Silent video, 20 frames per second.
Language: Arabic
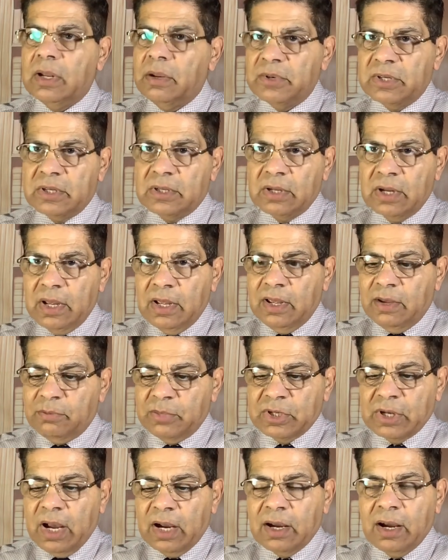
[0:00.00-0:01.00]
ده مش
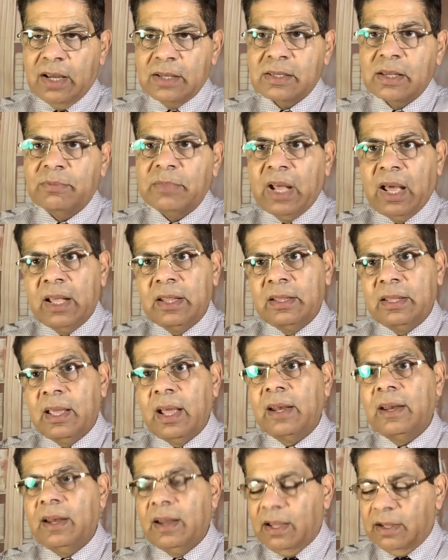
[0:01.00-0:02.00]
مش حاجه احسن من حد
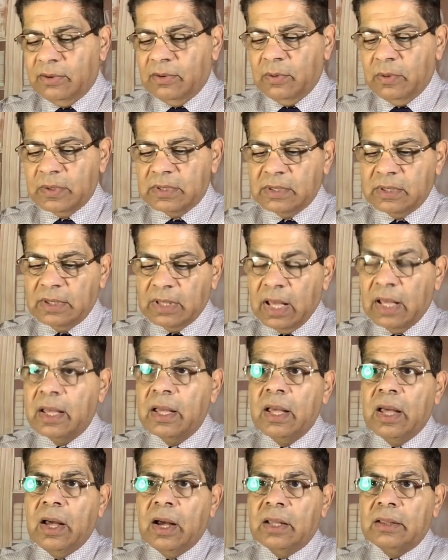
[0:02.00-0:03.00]
يعني لا هو ده
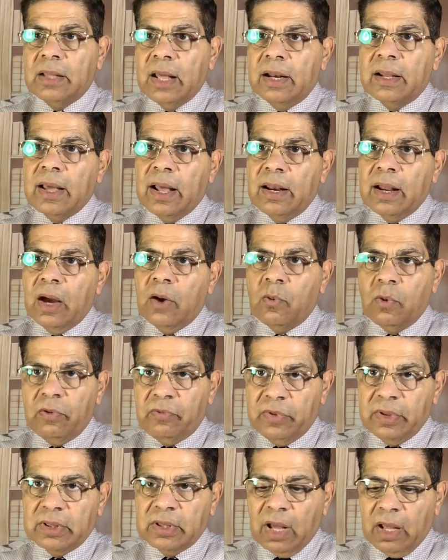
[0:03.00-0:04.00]
ده الجال الاول
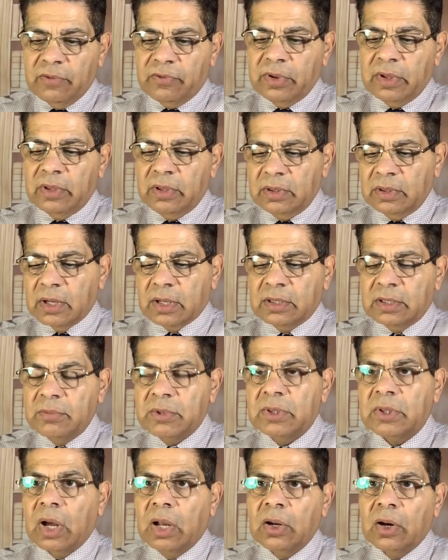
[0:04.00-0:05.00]
في التع... في ترتيب
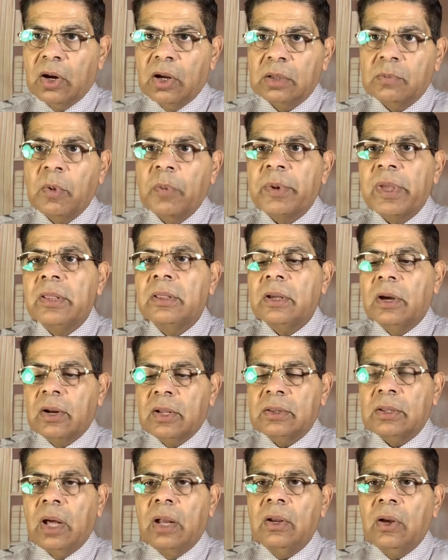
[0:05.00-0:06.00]
التعليقات ممكن تقرا
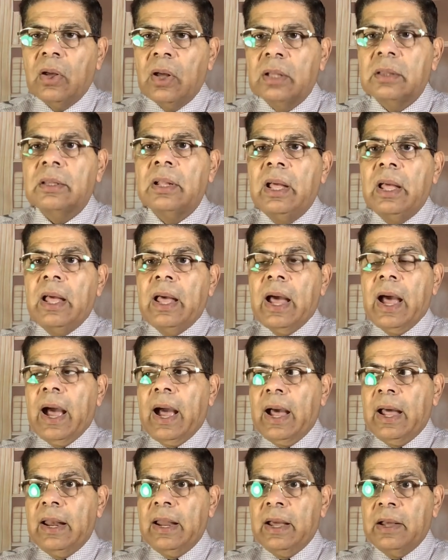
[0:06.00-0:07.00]
التعليقات
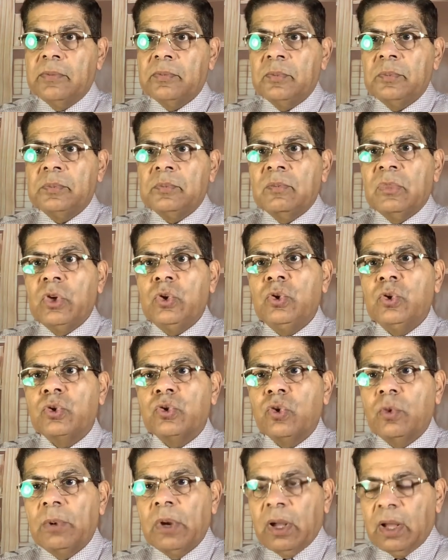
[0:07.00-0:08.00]
على
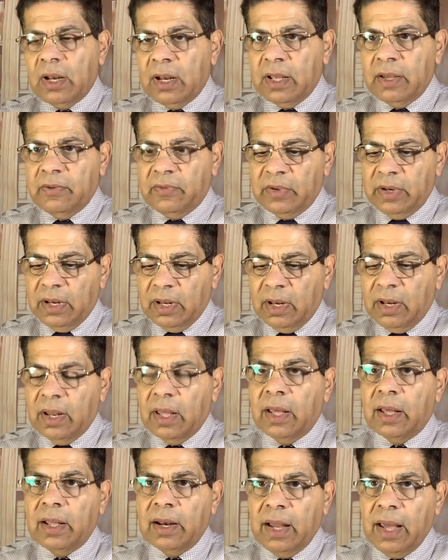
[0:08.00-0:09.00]
يوتيوب القناه في
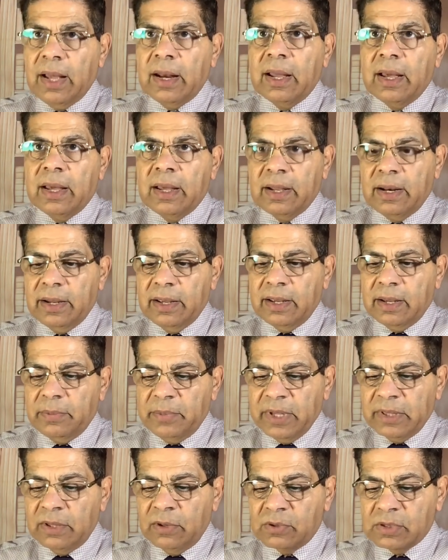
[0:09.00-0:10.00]
الحلقه اللي هي
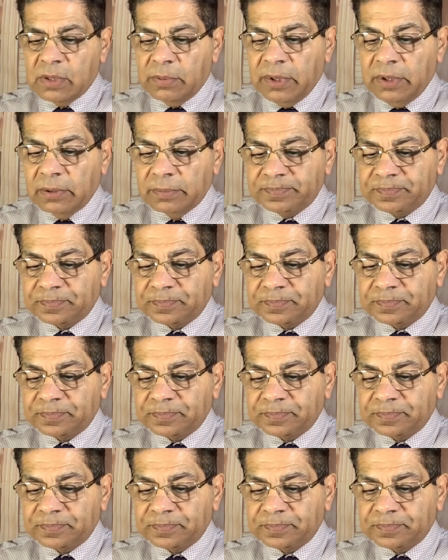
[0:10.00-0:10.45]
172